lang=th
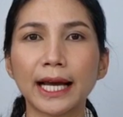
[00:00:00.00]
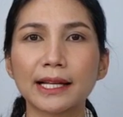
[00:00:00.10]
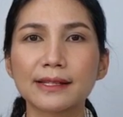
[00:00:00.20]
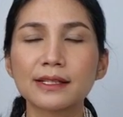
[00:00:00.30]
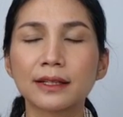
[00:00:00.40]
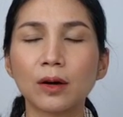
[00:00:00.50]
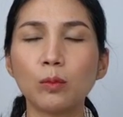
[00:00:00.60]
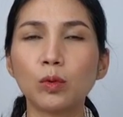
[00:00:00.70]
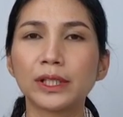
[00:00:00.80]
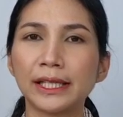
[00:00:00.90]
นะคะ ซึ่ง
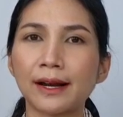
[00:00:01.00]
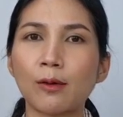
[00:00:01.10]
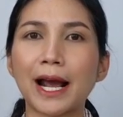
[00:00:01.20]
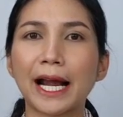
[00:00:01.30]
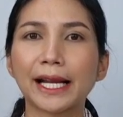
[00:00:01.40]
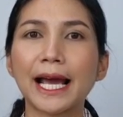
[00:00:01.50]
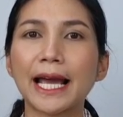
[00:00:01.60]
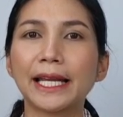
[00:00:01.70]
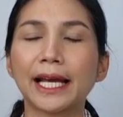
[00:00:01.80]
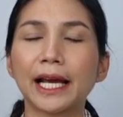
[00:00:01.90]
ข้อมูลที่เราหา
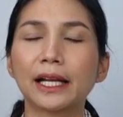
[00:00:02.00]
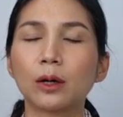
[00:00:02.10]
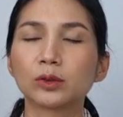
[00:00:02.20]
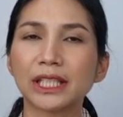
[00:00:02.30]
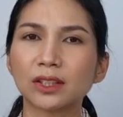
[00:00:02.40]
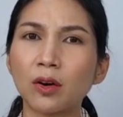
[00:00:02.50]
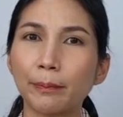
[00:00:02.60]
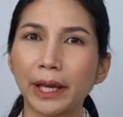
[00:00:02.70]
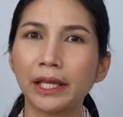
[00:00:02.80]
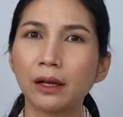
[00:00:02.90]
ได้นะคะ เราจะต้อง
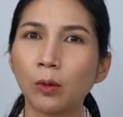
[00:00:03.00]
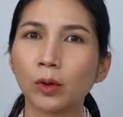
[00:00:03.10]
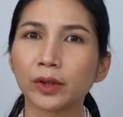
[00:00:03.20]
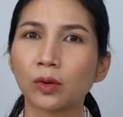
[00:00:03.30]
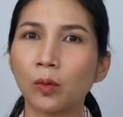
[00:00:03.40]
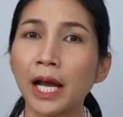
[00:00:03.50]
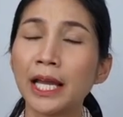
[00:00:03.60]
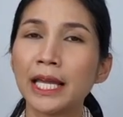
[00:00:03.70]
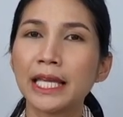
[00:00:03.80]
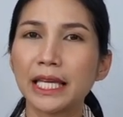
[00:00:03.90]
ไปโหลดตัว
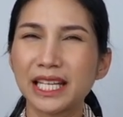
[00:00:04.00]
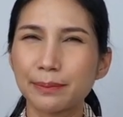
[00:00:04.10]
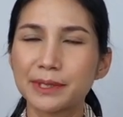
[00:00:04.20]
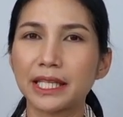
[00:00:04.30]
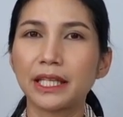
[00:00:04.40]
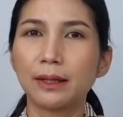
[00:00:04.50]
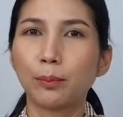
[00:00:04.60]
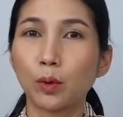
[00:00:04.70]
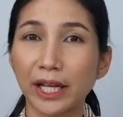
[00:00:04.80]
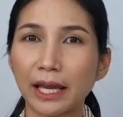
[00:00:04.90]
NFC
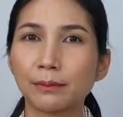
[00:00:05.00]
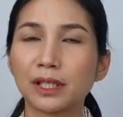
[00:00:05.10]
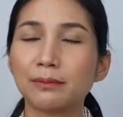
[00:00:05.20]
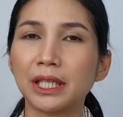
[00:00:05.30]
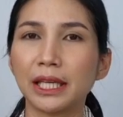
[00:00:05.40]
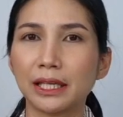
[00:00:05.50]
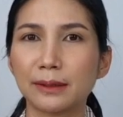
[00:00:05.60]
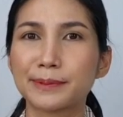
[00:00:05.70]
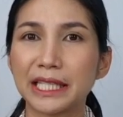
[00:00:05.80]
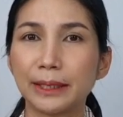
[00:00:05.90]
โปรแกรมที่มี
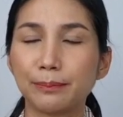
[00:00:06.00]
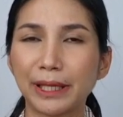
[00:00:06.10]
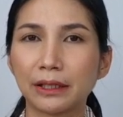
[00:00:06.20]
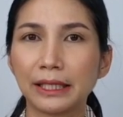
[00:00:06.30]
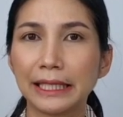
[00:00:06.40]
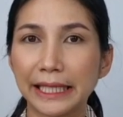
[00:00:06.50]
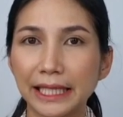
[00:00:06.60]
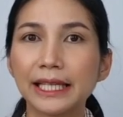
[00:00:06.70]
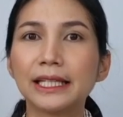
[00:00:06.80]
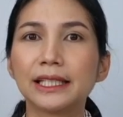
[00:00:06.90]
NFC เป็น
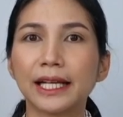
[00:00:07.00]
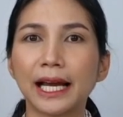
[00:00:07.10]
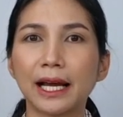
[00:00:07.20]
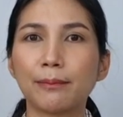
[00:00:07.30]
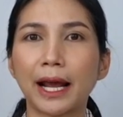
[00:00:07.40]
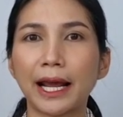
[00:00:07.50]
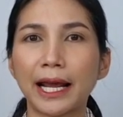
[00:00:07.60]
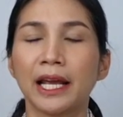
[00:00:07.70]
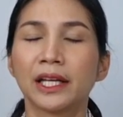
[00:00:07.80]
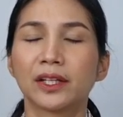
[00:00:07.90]
leader นะคะ มา
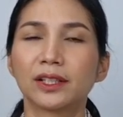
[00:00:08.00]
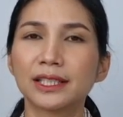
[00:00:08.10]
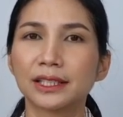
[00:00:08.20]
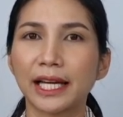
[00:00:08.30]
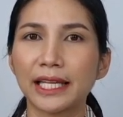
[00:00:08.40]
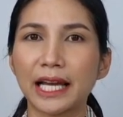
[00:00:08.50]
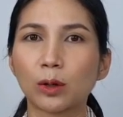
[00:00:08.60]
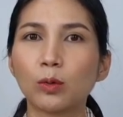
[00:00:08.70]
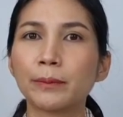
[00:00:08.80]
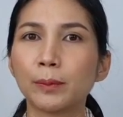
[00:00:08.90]
อ่ะเดี๋ยวถ้าเกิดใครอยา
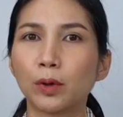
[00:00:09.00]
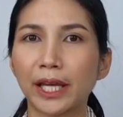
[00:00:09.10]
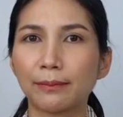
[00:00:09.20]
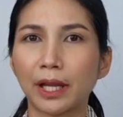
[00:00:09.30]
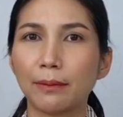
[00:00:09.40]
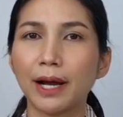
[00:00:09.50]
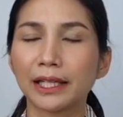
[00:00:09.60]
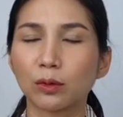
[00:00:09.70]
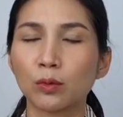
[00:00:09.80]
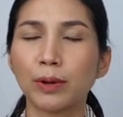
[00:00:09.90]
กรู้ว่ามีโปรแกรมไหนบ้า
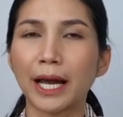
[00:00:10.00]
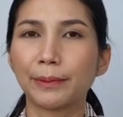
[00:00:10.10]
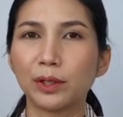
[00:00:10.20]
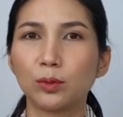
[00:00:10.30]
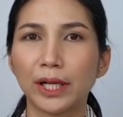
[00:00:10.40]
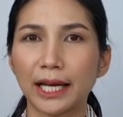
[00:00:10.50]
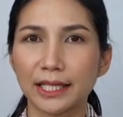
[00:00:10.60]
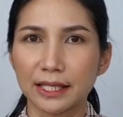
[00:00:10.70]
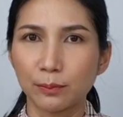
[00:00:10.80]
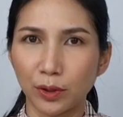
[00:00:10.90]
งเดี๋ยวกุ้งพาไปดูนะคะ
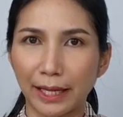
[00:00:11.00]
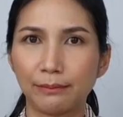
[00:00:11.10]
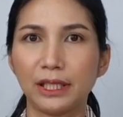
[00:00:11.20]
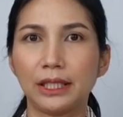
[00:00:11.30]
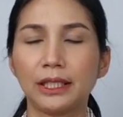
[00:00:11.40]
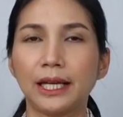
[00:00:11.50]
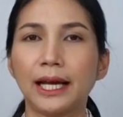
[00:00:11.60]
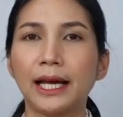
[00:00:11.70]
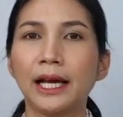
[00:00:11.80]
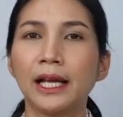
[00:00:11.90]
อย่างเช่นโปรแกรมนี้
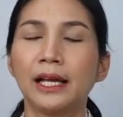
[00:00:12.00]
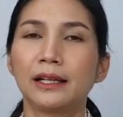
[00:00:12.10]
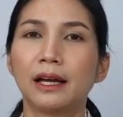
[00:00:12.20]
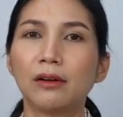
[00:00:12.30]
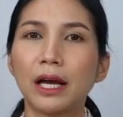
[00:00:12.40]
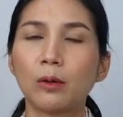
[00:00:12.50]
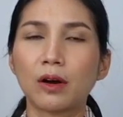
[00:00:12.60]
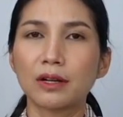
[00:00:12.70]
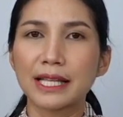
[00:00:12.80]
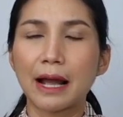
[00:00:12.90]
นะคะ แล้วเรา
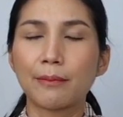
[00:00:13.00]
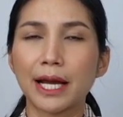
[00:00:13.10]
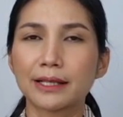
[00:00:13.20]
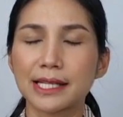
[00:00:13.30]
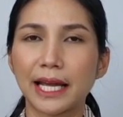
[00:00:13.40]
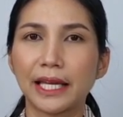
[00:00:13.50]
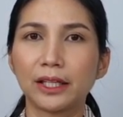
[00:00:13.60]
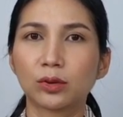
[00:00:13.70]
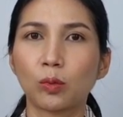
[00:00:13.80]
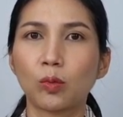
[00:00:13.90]
ก็สามารถใช้
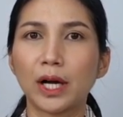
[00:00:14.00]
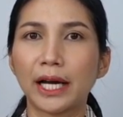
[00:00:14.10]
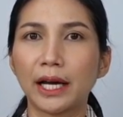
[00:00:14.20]
ตัว